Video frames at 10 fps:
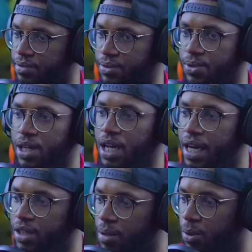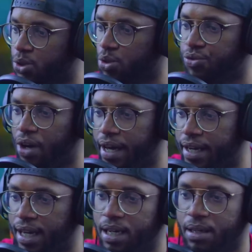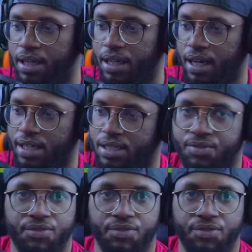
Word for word: والله عندكم خسوف وانا اللي خصف